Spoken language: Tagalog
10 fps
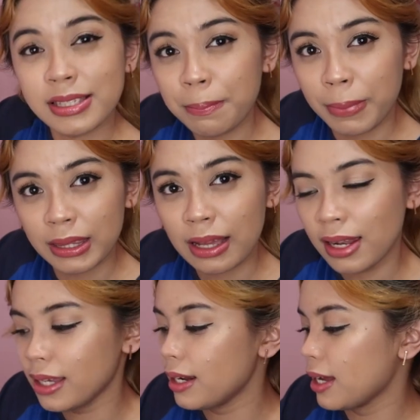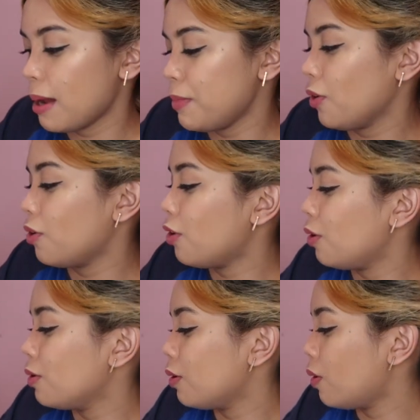Isang patak lang ginagamit ko,
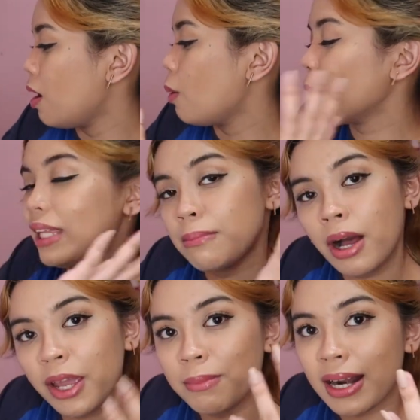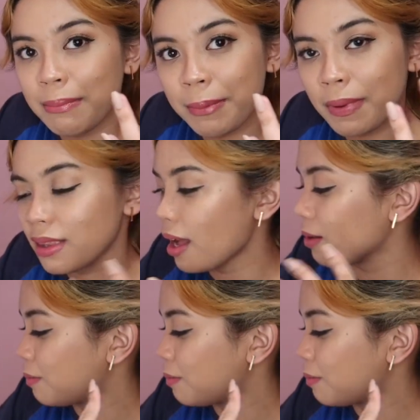although pwede naman kayong maraming patak,